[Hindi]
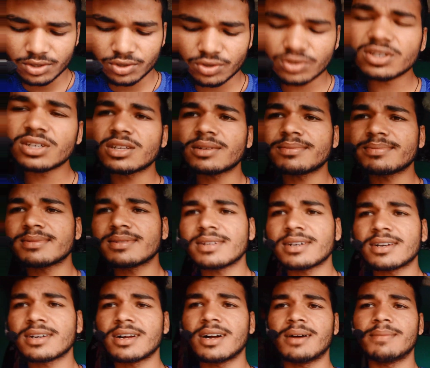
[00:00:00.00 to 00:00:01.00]
सोचा तब
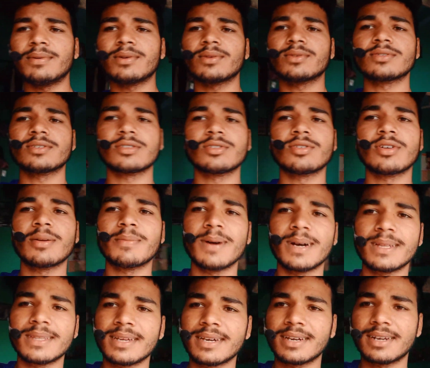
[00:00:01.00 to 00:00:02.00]
तक आप लोगों से थोड़ा
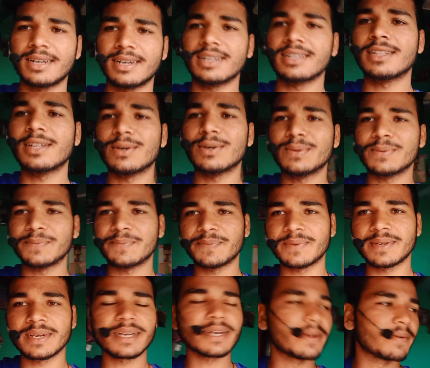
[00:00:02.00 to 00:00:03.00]
बातें कर लेता हूँ
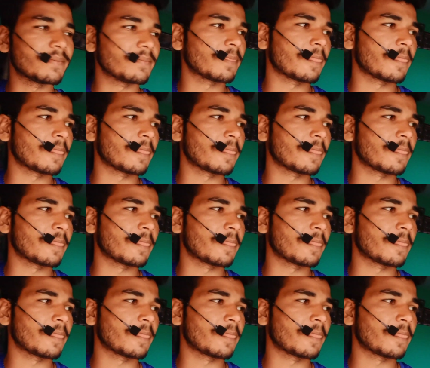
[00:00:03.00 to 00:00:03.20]
ठीक है